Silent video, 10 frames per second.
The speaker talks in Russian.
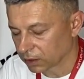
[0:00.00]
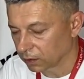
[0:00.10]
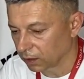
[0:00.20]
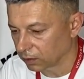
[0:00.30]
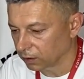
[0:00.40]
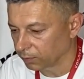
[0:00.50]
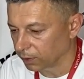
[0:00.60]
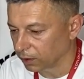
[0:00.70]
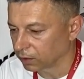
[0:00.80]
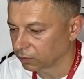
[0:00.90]

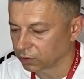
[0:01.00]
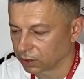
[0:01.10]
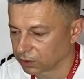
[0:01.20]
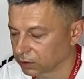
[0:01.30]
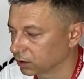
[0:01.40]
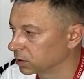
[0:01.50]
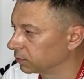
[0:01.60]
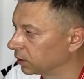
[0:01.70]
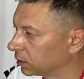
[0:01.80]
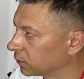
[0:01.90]
стандартная полена вот 30
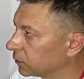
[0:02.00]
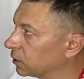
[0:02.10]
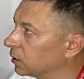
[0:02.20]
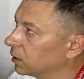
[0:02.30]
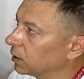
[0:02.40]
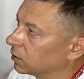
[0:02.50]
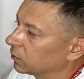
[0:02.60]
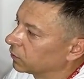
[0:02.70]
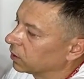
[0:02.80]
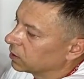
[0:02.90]
сантиметров,
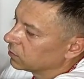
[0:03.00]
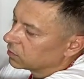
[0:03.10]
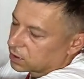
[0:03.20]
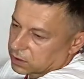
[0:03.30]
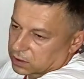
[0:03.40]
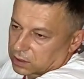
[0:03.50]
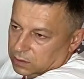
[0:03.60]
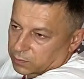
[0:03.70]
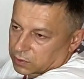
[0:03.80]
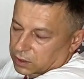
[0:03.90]
вкладывается
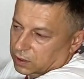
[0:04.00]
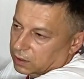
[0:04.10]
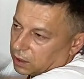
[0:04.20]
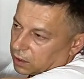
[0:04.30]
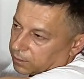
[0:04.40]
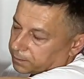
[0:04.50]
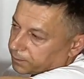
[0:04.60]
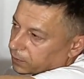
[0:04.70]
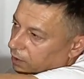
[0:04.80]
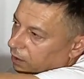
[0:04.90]
здесь по диагонали,
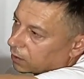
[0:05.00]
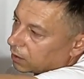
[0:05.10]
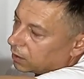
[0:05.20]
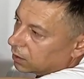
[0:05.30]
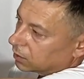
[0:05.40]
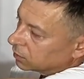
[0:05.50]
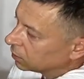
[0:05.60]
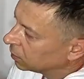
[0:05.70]
а,